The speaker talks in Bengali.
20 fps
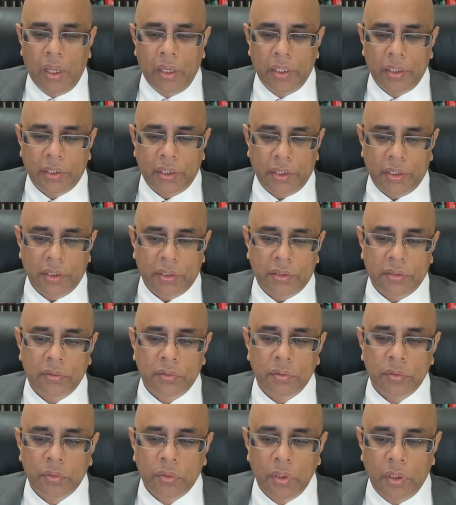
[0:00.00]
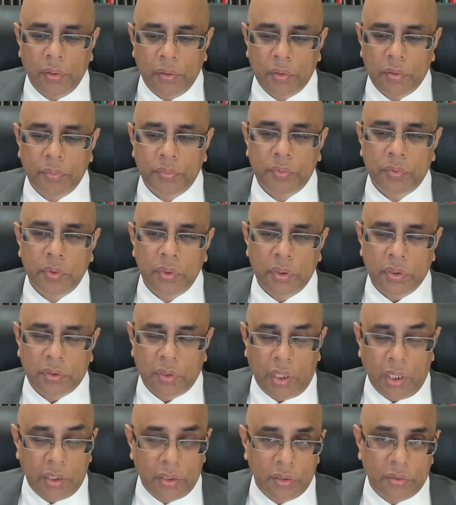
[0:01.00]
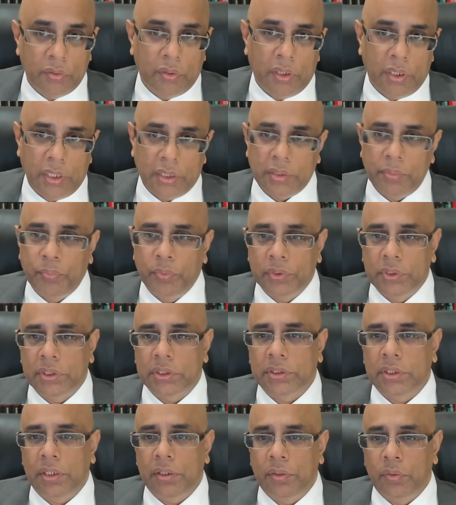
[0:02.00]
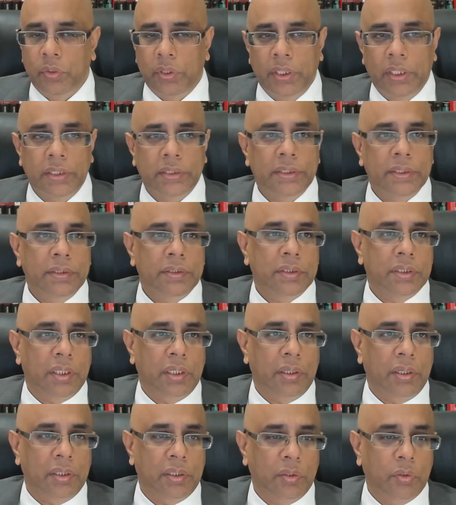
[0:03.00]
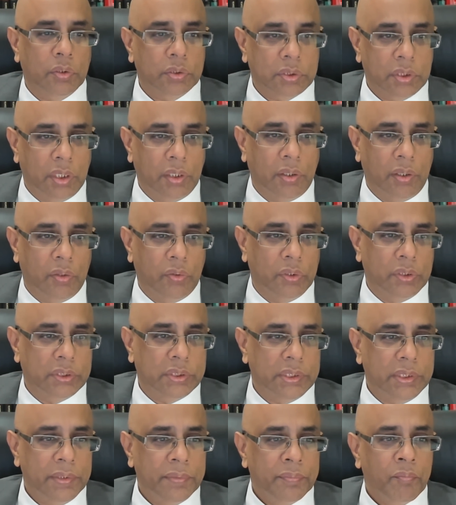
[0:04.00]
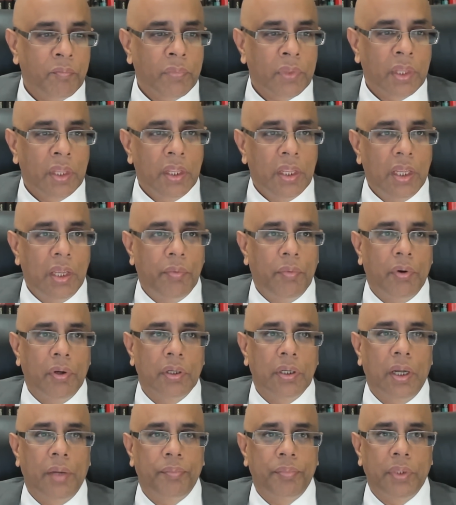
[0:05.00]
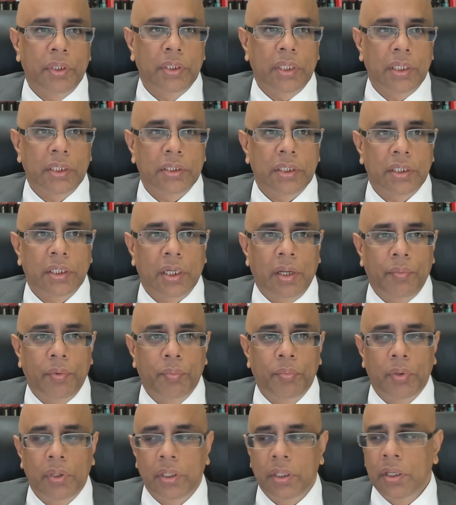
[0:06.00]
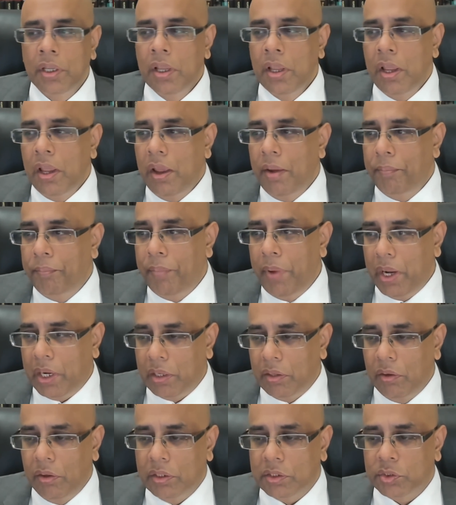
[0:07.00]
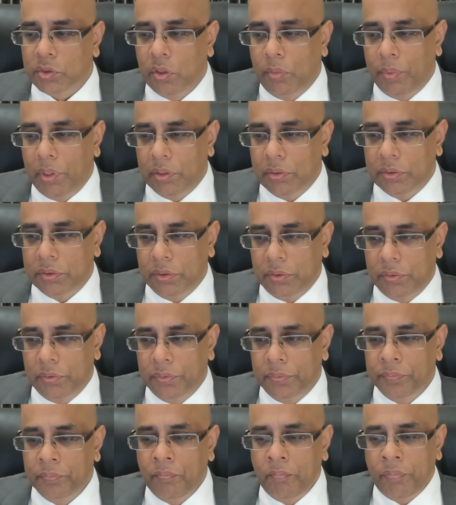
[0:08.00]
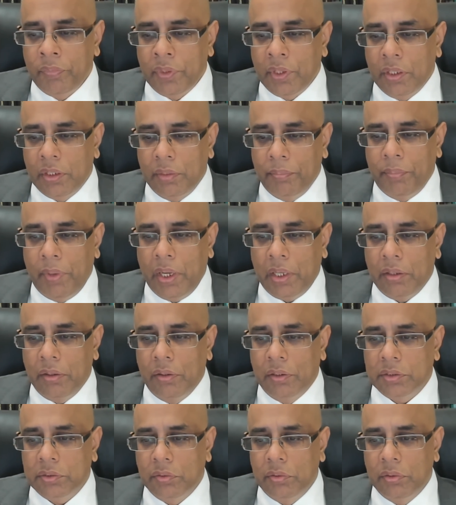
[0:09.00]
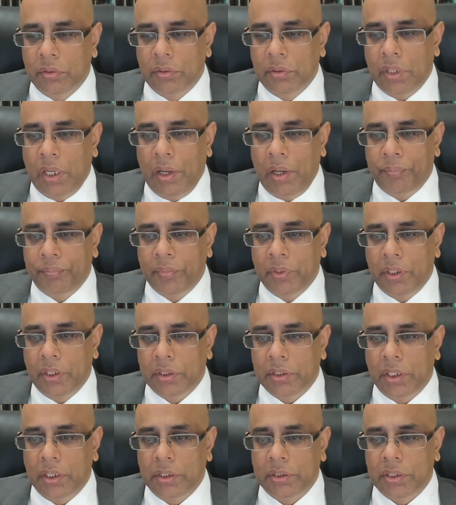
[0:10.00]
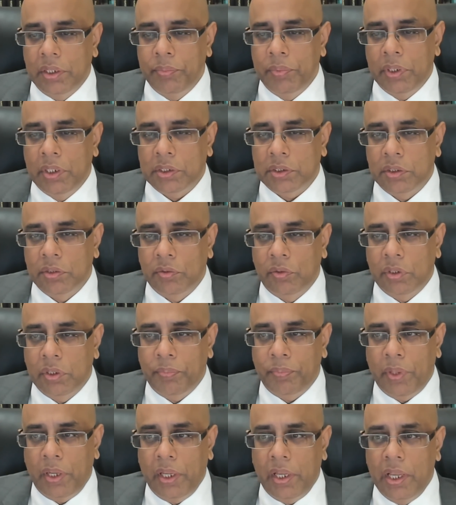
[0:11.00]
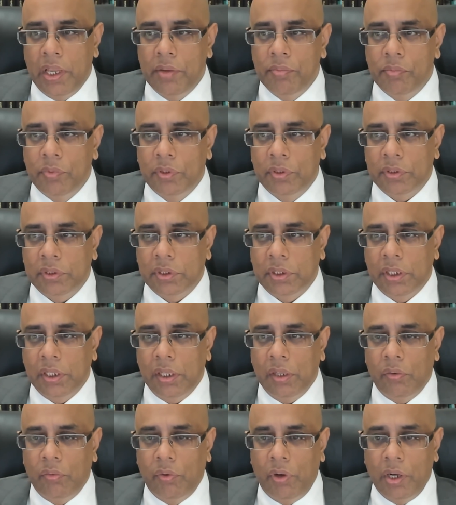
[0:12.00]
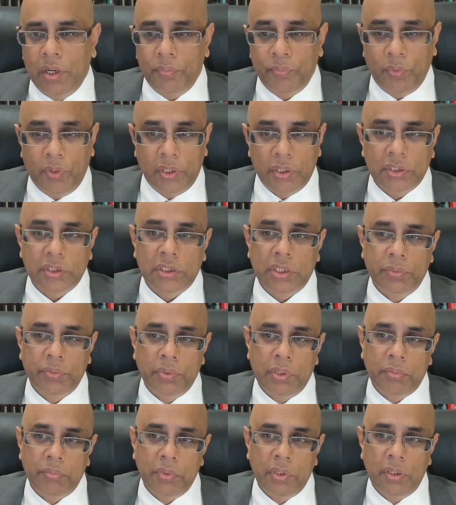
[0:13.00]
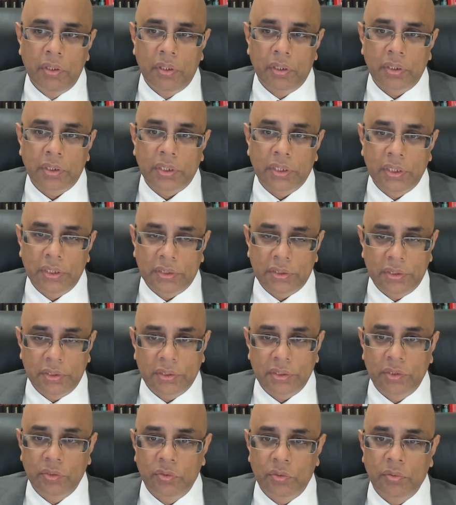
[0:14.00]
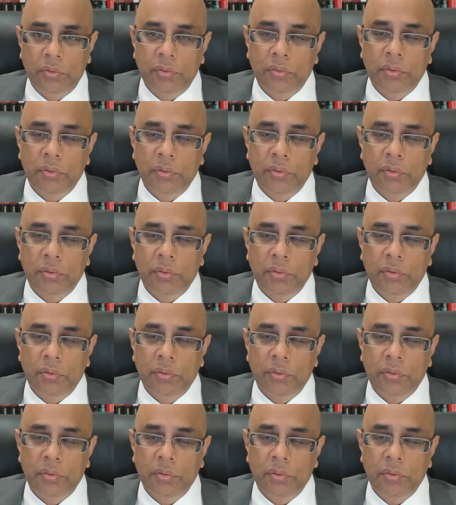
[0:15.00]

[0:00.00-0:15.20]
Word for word: এটাকে খুব ত্বরান্বিত করার একটা প্রচেষ্টা রয়ে গেছে সেটা ঘোষণা করা হয়েছে এবং আপনারা জানেন সেটাকে আমরা বলি ব্যাকলগস কমানোর জন্য তো ব্যাকলগস হলো আপনারা জানেন যে ইমিগ্রেশন করে প্রায় এই মুহূর্তে ওয়ান পয়েন্ট সেভেন মিলিয়ন কেসেস কিন্তু